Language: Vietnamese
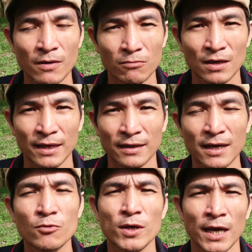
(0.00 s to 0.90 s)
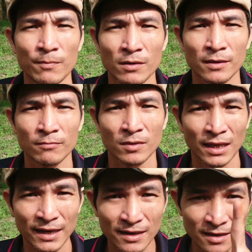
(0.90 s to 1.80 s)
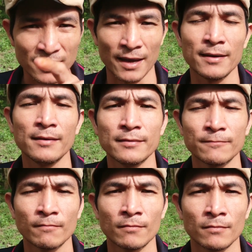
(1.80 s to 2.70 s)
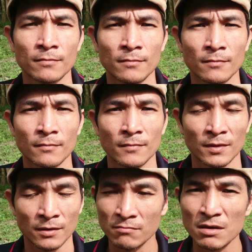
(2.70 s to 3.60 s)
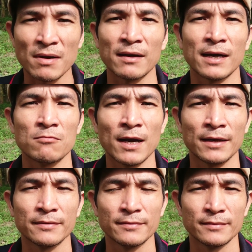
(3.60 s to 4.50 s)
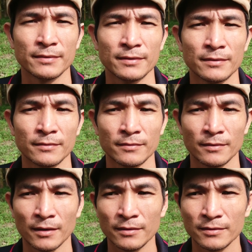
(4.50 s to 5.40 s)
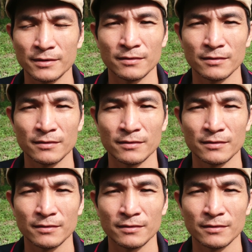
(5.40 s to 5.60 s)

mã phong này thì rất nguy hiểm nhưng mình thấy đơn giản vậy đó nhưng mất mạng nào không hay đó.